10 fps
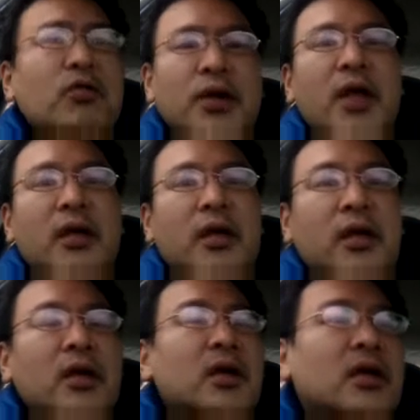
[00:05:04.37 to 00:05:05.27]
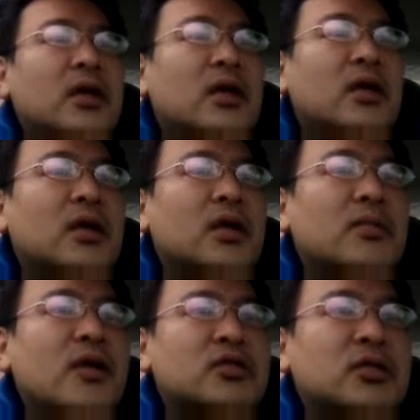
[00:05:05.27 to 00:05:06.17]
りこうね、え
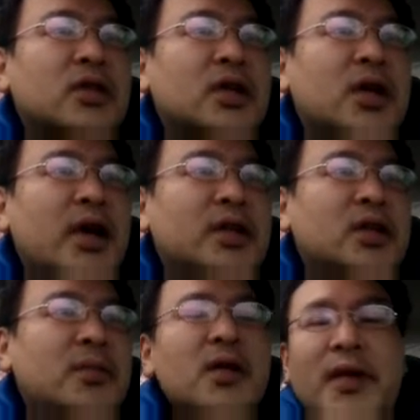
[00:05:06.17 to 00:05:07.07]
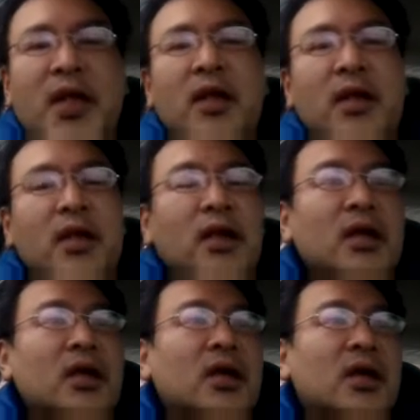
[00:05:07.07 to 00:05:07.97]
今振り返ってみればね、
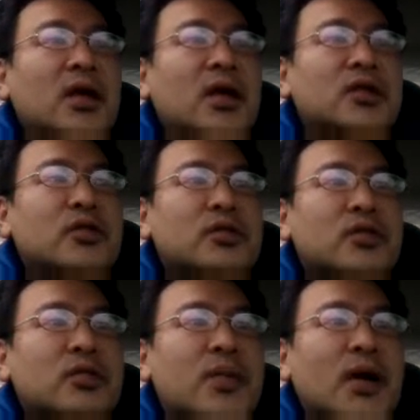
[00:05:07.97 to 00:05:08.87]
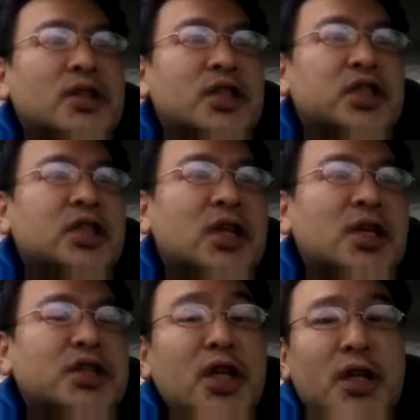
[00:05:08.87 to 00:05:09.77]
えー、そろそろまあ地震か
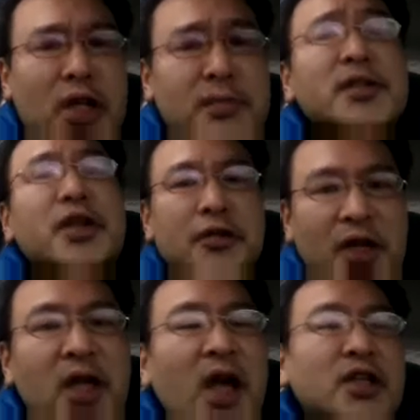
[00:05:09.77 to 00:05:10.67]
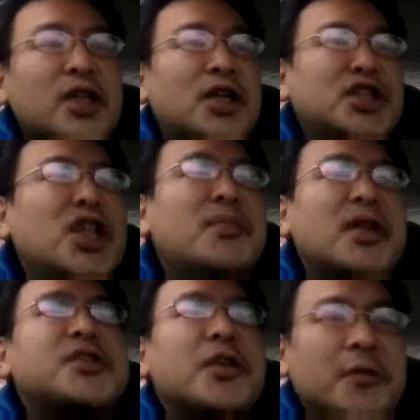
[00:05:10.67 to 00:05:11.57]
ら2年経ちますけどね、明日で2年目
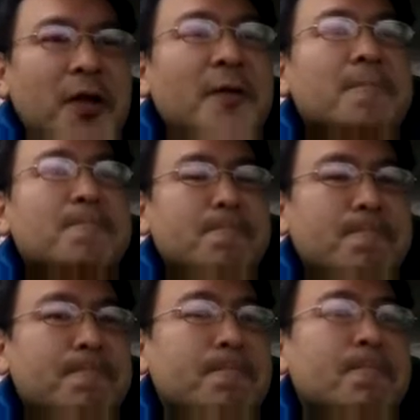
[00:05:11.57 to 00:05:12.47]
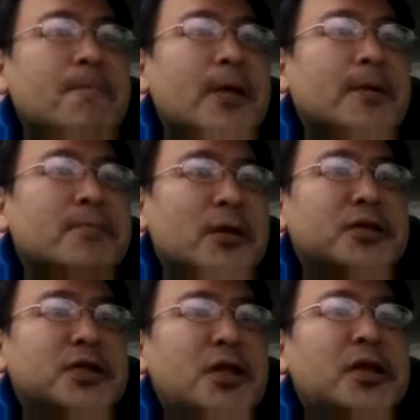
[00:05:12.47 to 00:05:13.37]
ですけどね、うん、
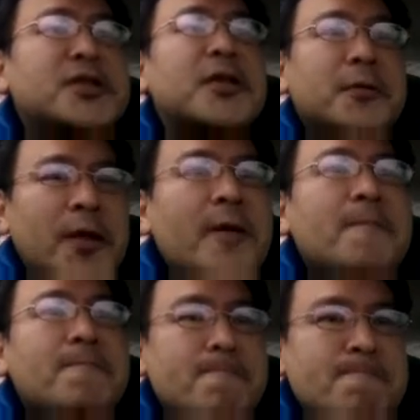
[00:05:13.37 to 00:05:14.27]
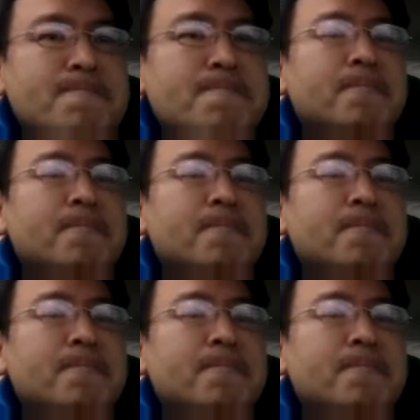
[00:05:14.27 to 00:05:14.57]
丸2年ですけどね、うん、